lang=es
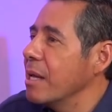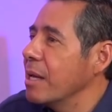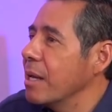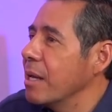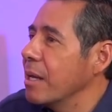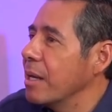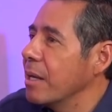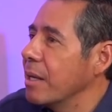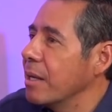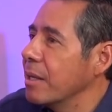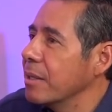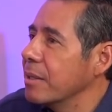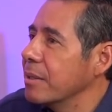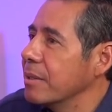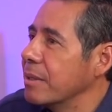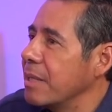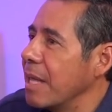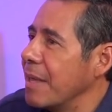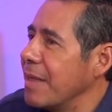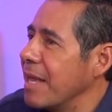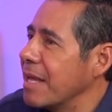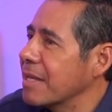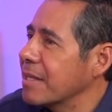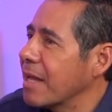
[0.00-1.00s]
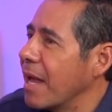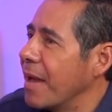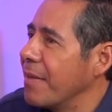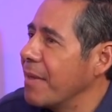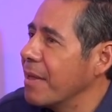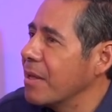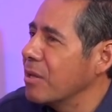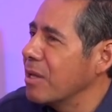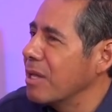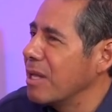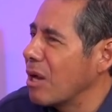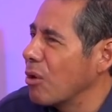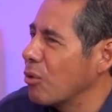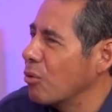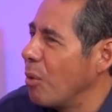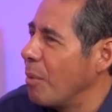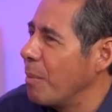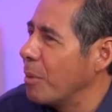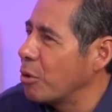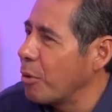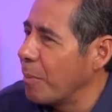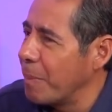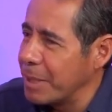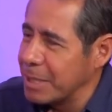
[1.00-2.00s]
este, ¿Tenías ganas, en algún
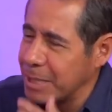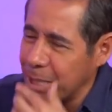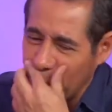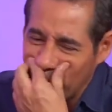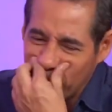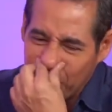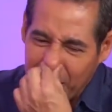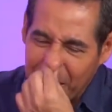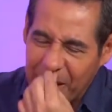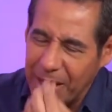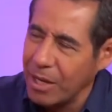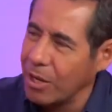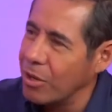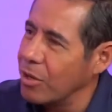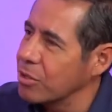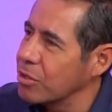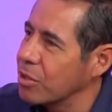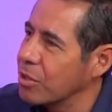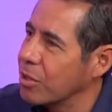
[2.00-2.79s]
momento sí, pensar alguna